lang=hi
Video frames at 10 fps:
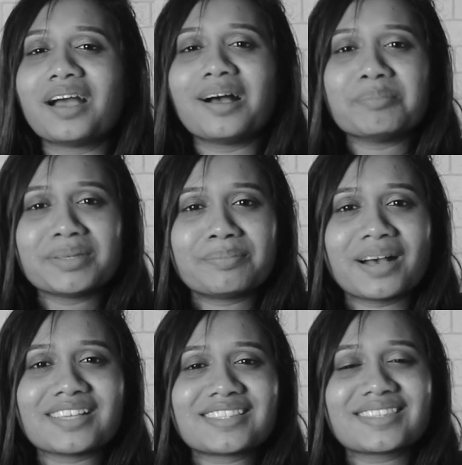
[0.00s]
यहाँ पे
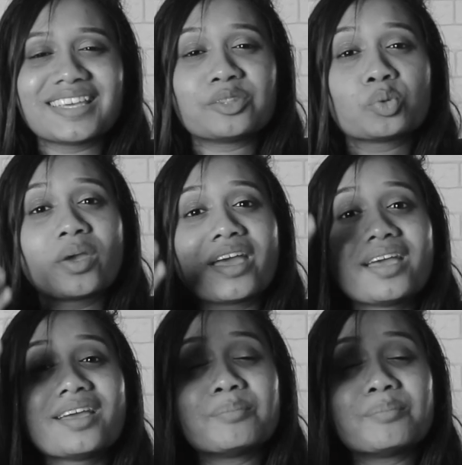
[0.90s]
पास सी तो है